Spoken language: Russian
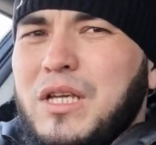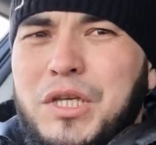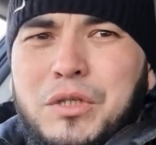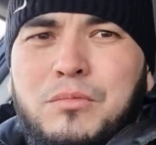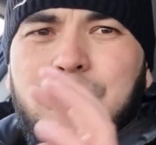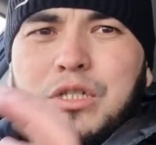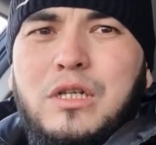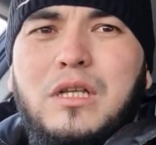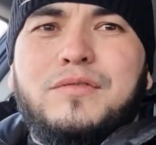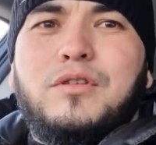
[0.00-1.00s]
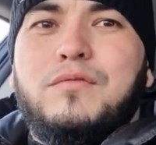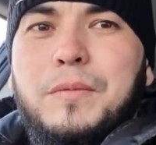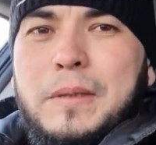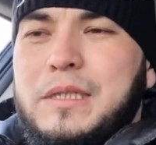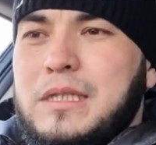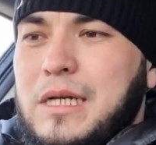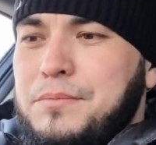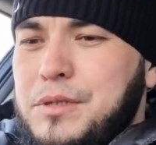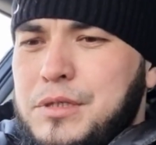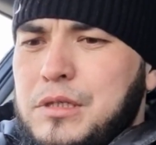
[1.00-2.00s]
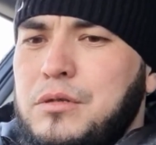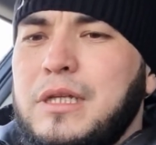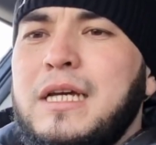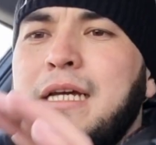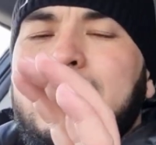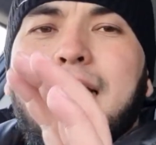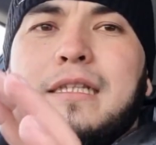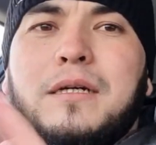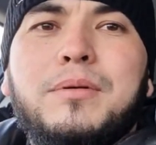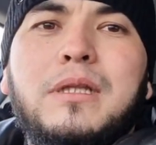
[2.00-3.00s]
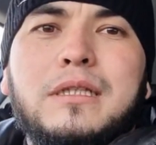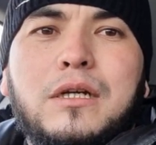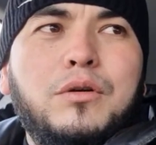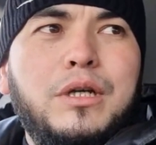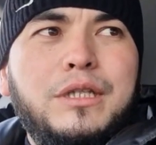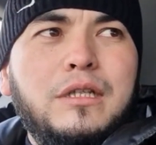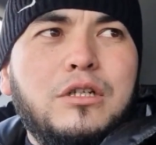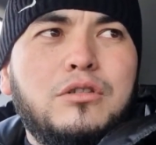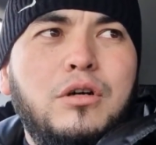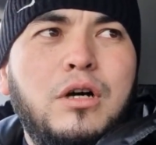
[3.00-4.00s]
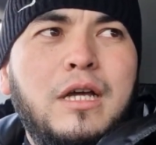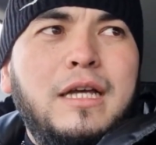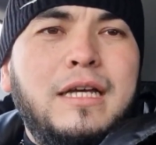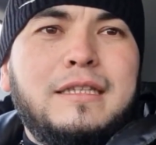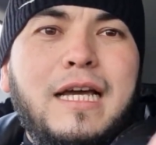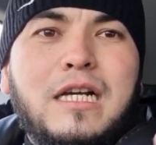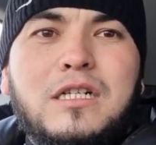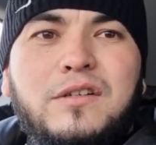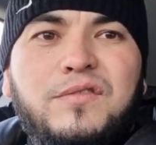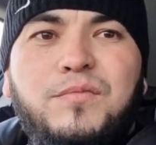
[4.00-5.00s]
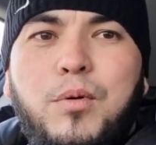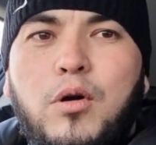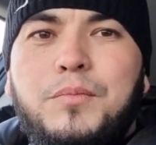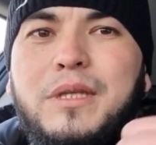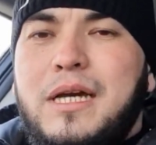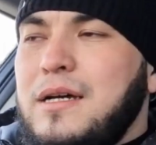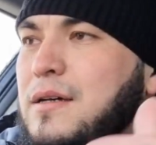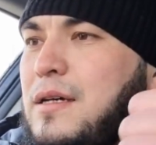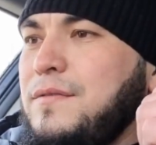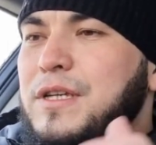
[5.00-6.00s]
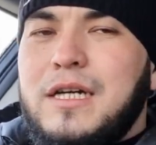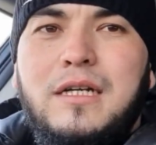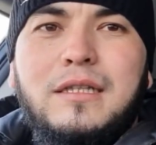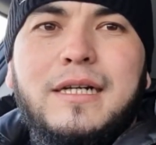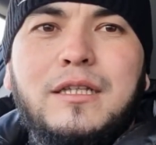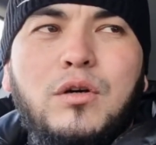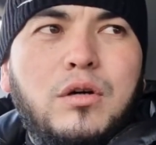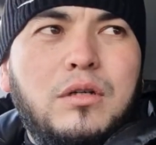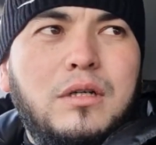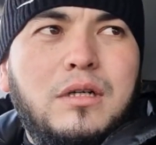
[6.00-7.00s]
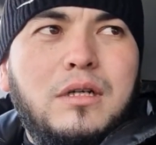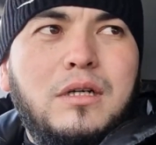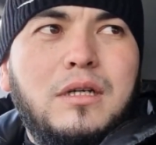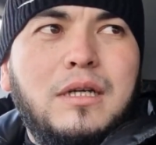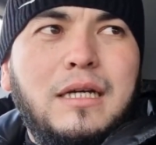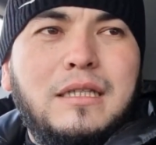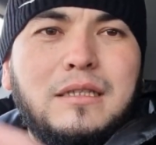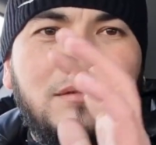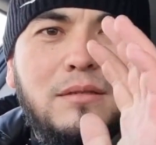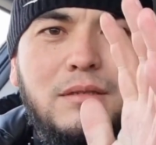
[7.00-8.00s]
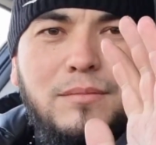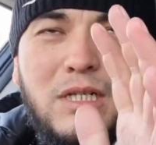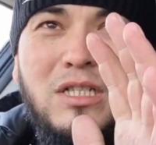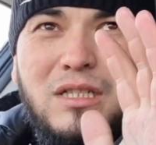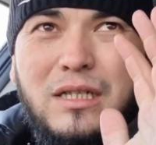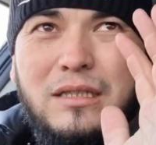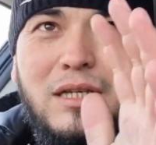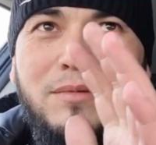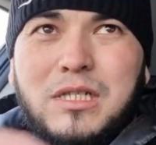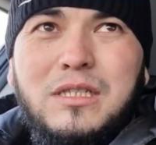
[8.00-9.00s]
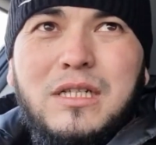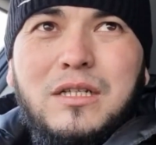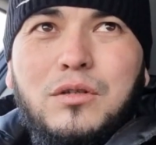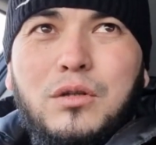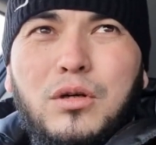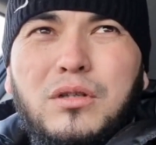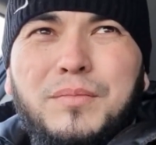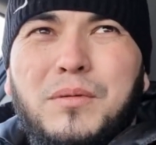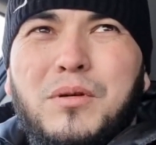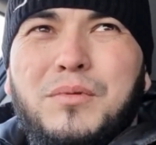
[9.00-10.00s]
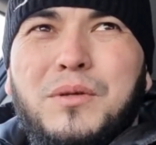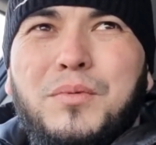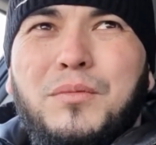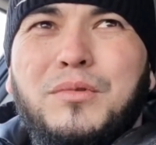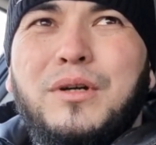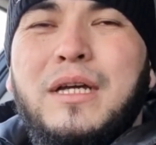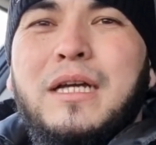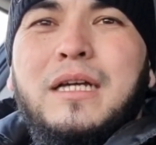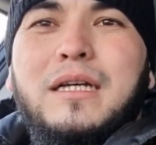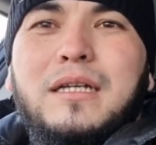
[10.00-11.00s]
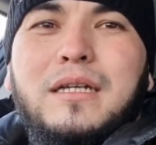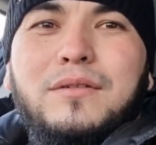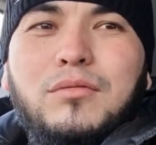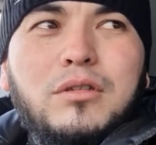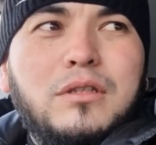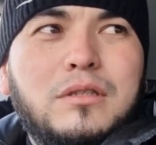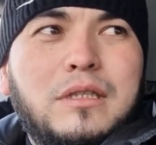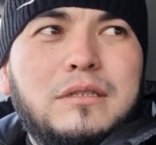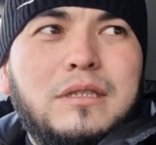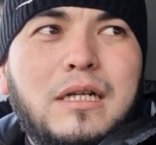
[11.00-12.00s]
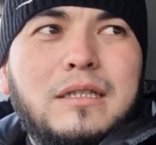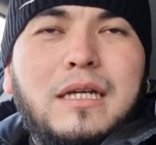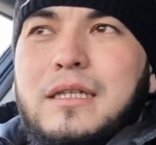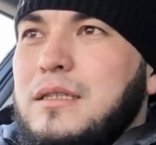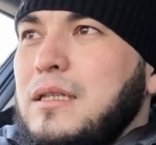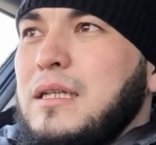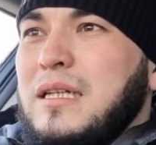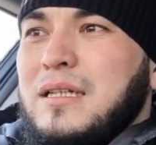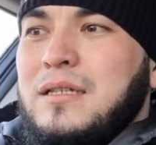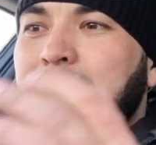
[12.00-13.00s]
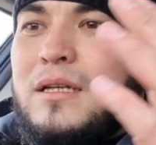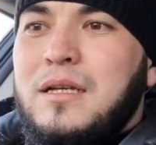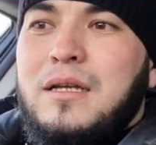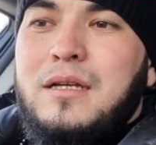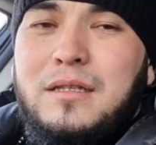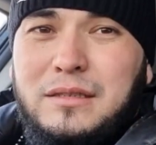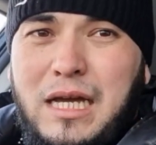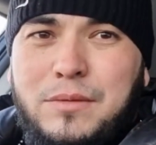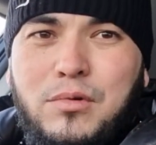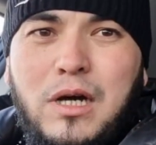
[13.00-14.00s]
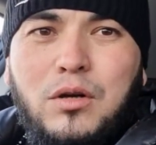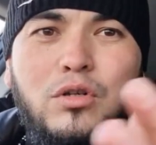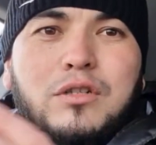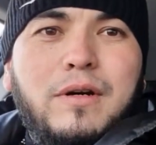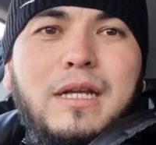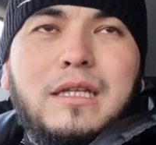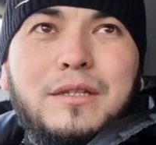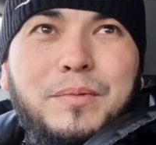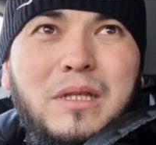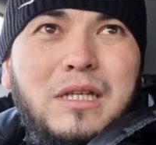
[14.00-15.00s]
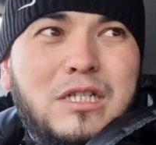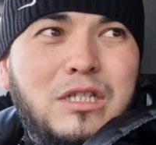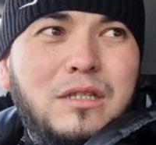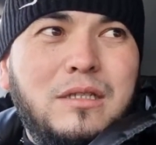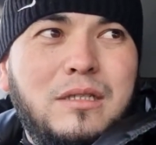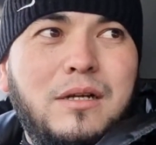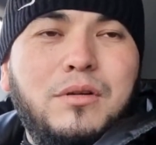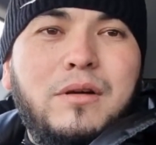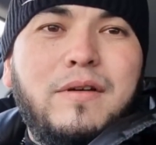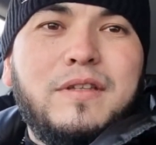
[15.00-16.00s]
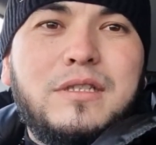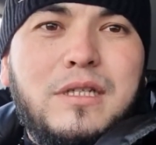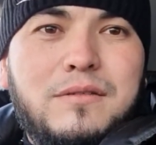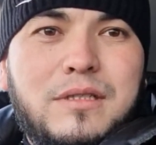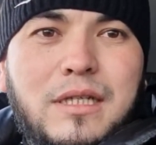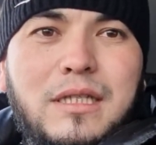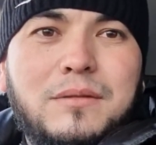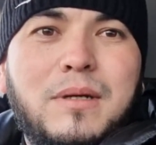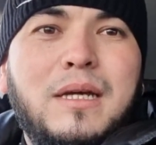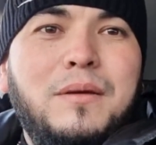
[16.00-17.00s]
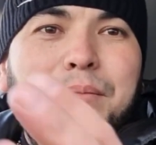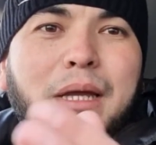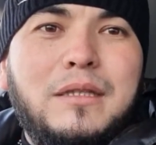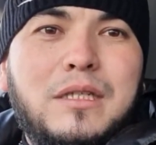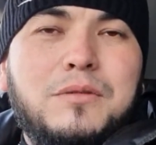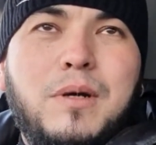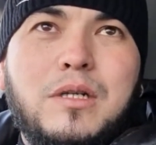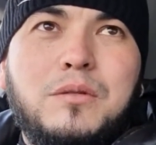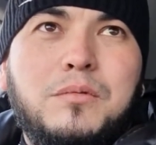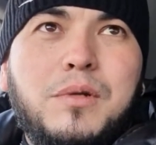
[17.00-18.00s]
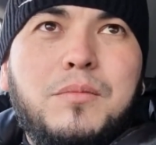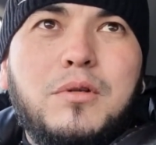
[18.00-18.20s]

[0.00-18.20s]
и ему, иншаллах, все выплатят, компенсируют. Как-то было такое дело, что также в бок меня э, въехала Рено, э, один, э, машина, одна машина, Рено Логан, по-моему, не помню. Вот тогда я ему хорошие варианты предложил. Я говорю, а в автосервис заедем, 5000 максимум